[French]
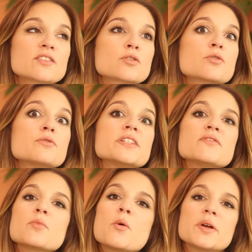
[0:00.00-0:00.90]

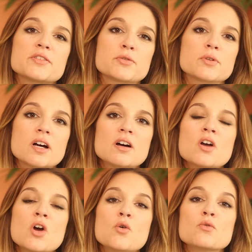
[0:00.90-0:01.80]
exclusivement masculin
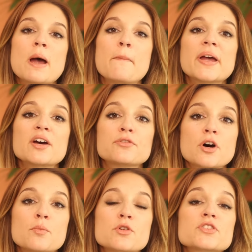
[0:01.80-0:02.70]
où la
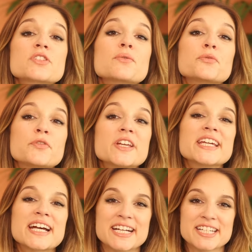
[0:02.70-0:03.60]
performance fait
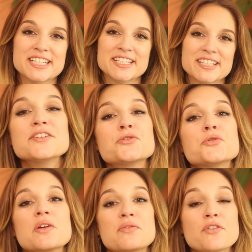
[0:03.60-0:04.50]
hiérarchie. Si
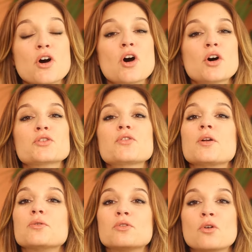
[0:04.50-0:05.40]
tu es fort, tu
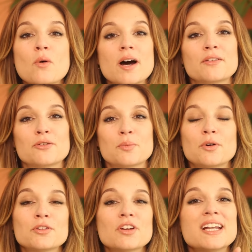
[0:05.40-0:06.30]
as le droit de
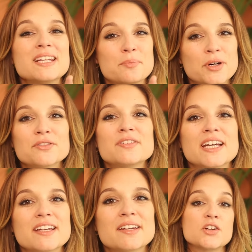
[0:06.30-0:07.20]
prendre les bonnes
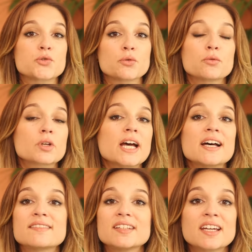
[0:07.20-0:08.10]
vagues. Elles ont donc
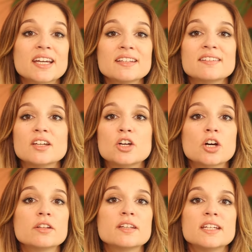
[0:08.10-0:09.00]
intégré des
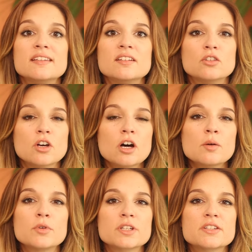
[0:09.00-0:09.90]
codes et des
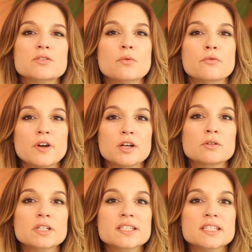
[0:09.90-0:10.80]
normes qui sont
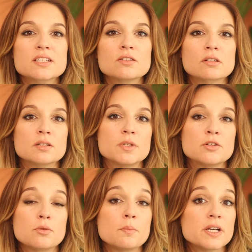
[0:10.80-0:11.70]
valorisés dans les
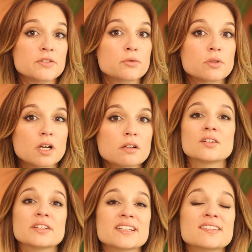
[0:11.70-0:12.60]
milieux masculins. Et
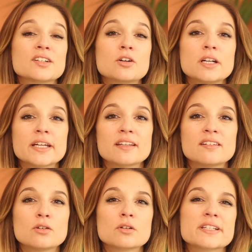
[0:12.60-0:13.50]
en intégrant la
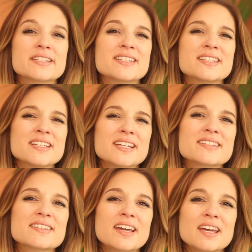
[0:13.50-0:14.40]
catégorie si
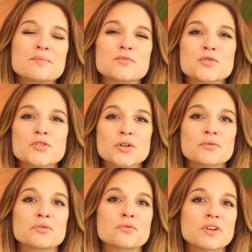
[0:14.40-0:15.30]
extrême du
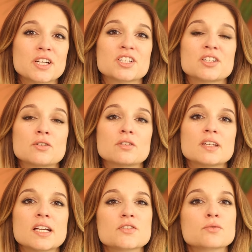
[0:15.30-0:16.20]
surf de vagues
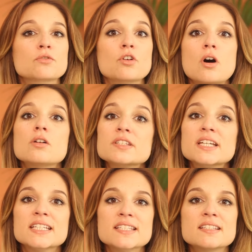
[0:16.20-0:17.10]
géantes, elles ont
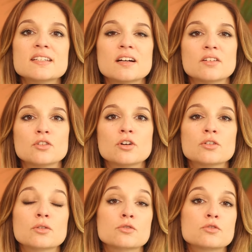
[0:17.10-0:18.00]
transgressé un
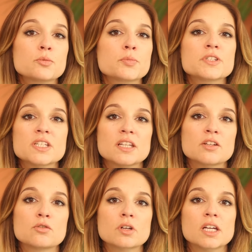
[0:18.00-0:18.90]
ordre supposé
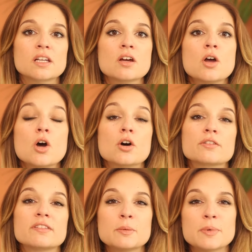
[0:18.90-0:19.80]
naturel
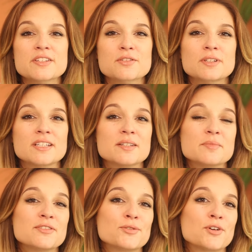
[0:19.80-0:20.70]
en dépassant les
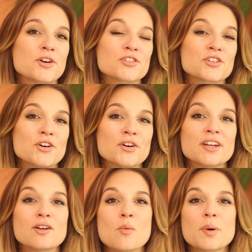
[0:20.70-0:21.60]
limites de leur genre
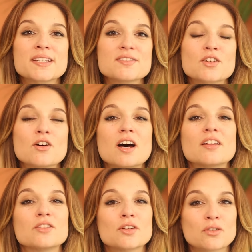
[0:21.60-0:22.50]
et en brisant
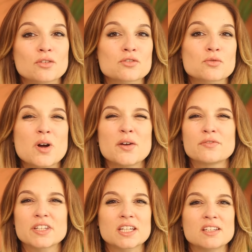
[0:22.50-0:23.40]
un entre-soi
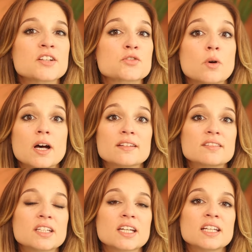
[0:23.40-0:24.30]
viril. Elles ont
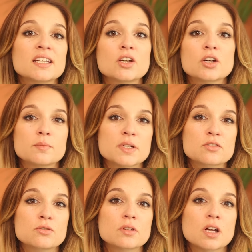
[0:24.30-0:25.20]
intégré les codes
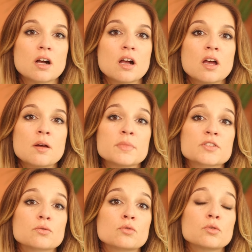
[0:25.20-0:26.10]
masculins, mais
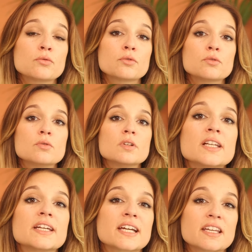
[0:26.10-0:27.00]
sont devenues
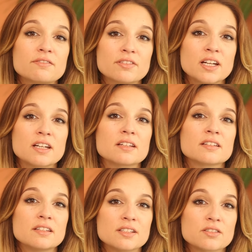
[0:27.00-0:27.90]
les rivales
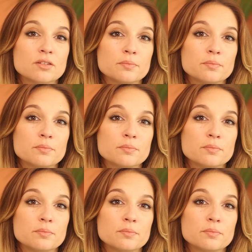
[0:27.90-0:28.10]
des